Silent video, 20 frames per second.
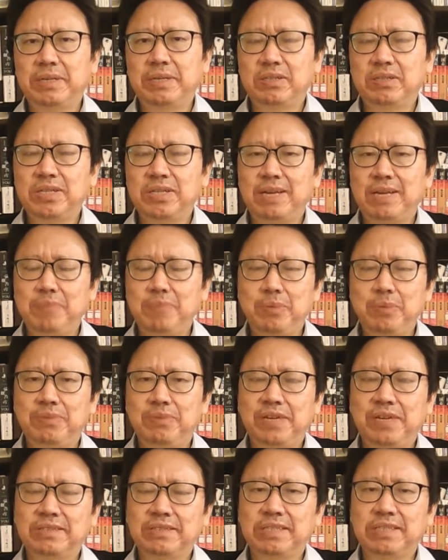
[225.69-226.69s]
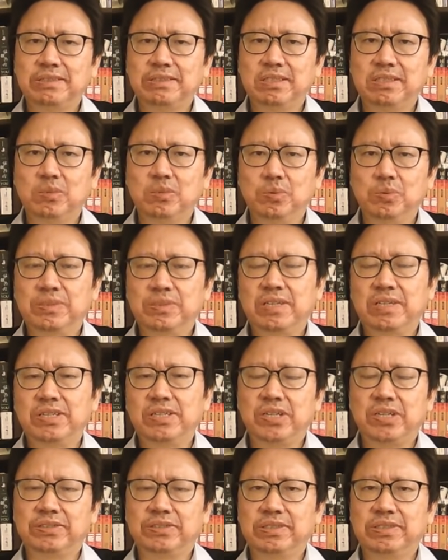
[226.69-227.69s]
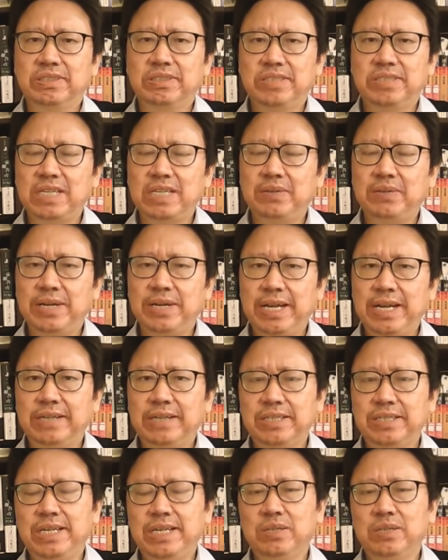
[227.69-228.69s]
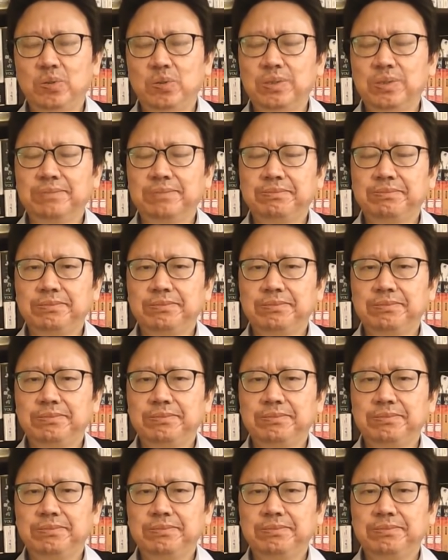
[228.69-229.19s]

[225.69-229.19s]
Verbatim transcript: 北朝鲜密不发丧是五十二小时，相当于两天多。